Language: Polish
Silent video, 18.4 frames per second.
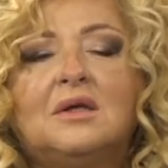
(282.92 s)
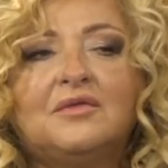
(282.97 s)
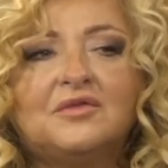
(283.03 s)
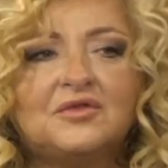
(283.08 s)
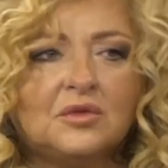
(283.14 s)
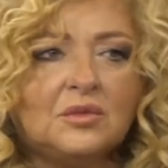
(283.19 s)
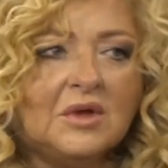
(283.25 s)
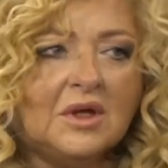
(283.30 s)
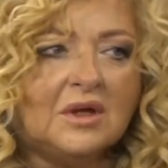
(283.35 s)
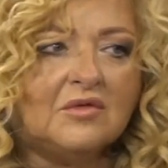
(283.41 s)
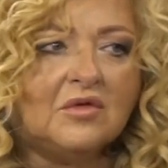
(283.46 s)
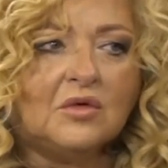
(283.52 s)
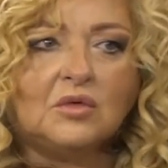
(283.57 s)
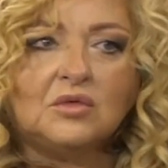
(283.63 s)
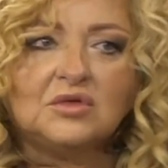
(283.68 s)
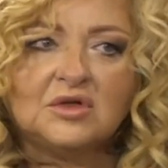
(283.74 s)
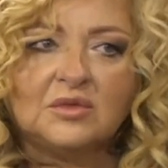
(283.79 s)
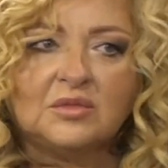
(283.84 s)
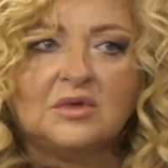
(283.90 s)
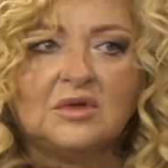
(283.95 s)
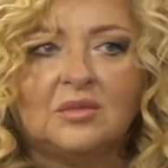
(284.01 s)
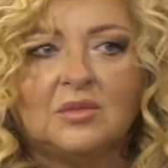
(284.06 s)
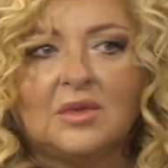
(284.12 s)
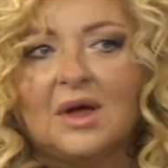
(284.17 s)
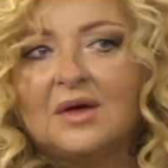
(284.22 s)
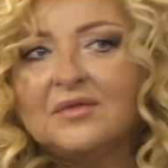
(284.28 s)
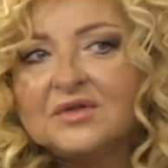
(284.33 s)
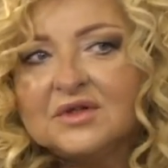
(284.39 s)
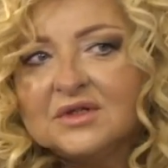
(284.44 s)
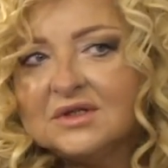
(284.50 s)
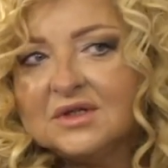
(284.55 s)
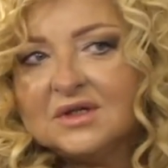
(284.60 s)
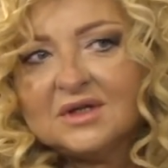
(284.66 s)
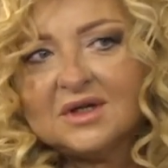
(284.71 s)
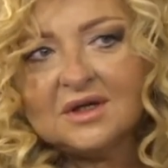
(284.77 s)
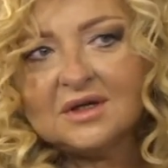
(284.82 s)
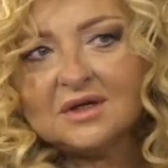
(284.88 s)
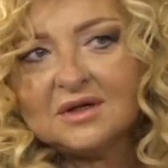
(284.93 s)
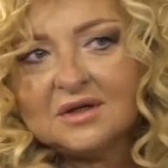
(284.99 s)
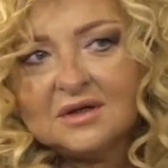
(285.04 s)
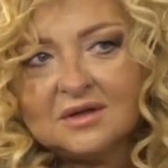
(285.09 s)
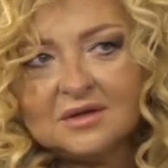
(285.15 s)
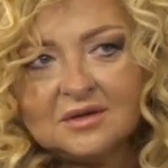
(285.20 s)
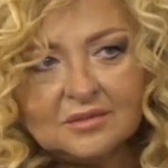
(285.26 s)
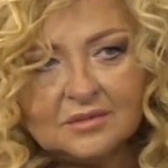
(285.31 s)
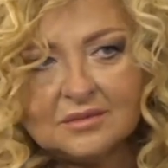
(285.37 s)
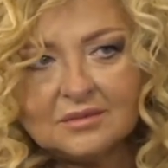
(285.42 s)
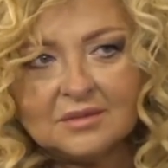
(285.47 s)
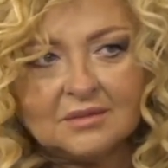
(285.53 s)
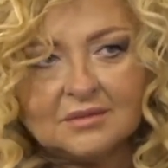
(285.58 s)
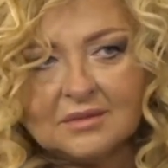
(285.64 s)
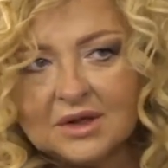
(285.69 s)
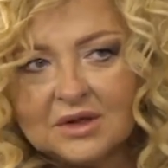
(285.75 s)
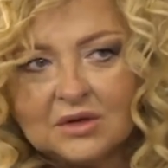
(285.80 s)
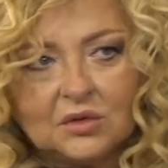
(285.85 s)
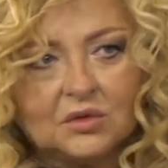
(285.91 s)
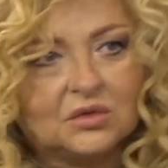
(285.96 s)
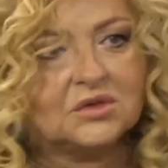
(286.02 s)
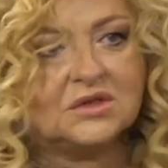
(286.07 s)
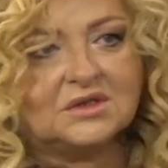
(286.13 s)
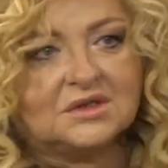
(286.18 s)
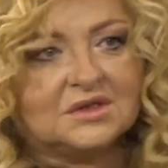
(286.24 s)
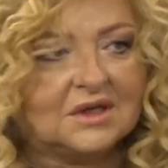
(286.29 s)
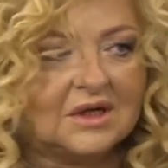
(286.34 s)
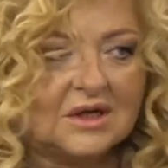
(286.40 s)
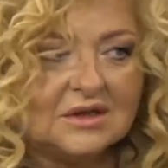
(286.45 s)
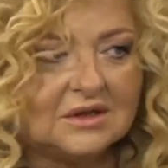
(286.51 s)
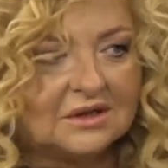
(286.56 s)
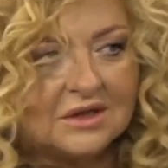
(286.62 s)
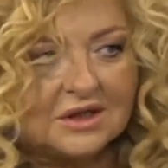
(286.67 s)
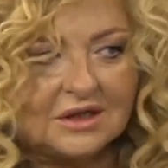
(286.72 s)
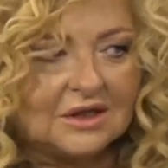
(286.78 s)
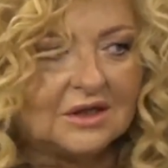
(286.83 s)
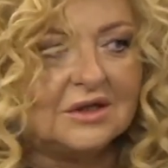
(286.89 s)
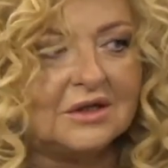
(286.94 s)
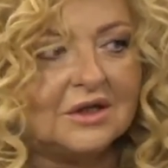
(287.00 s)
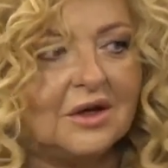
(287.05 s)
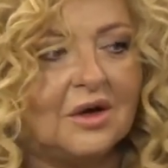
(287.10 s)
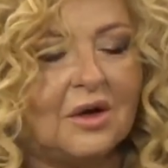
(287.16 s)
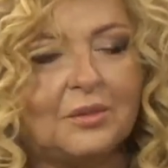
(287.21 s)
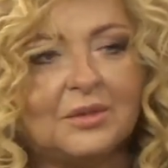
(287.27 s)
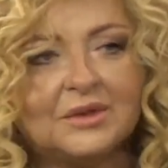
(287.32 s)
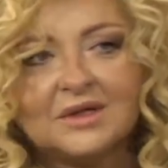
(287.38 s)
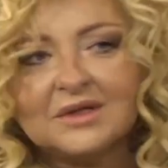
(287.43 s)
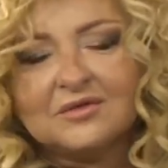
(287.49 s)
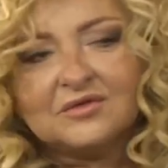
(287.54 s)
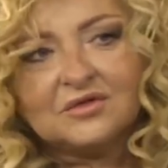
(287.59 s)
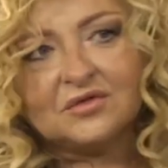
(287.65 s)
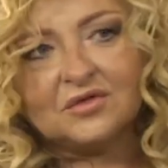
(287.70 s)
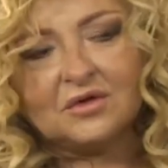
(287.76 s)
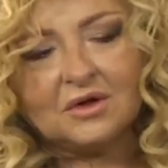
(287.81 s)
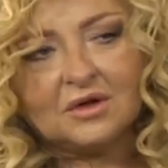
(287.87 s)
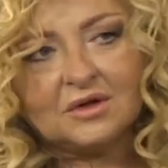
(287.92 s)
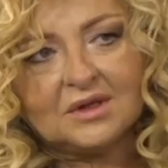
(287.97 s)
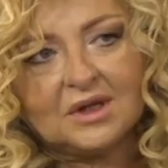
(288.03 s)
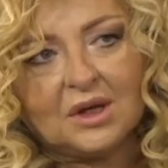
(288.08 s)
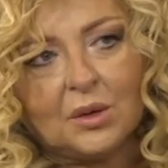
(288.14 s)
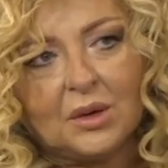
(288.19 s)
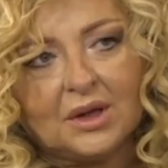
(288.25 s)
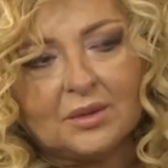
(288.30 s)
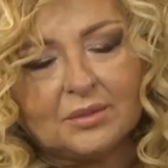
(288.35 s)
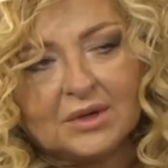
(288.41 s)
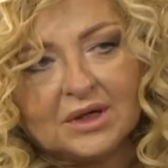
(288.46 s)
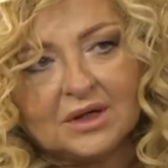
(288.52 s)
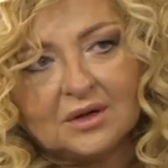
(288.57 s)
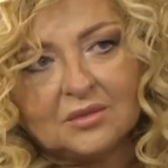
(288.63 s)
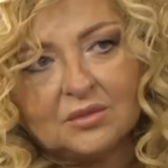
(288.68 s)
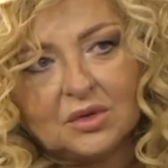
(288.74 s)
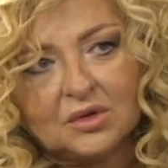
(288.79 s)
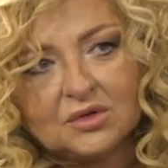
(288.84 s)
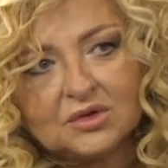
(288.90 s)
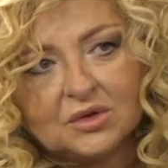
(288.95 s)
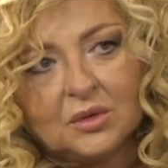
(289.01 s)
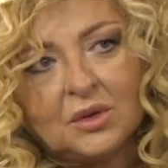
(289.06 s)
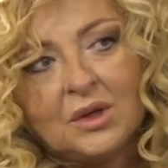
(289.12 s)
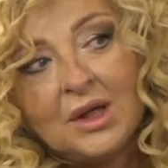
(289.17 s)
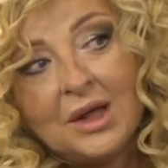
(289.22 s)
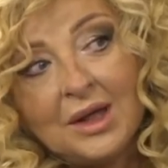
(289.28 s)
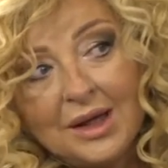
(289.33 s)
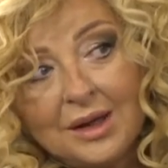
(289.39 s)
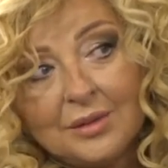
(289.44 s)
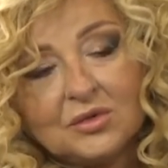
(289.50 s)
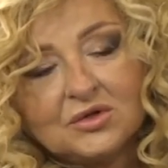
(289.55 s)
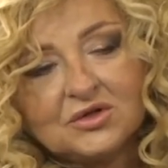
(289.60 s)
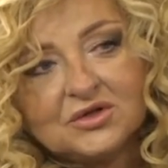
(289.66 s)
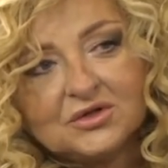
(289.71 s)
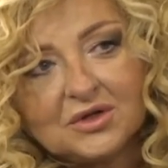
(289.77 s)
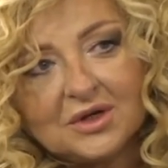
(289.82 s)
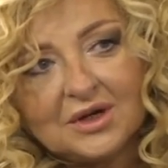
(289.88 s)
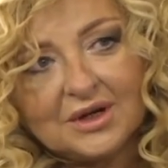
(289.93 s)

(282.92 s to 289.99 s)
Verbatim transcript: I w sumie wokół siebie nie miała fryzjerek, manikiurzystek, ani takich innych kobiet, a zawsze wyglądała jak Marilyn Monroe, a może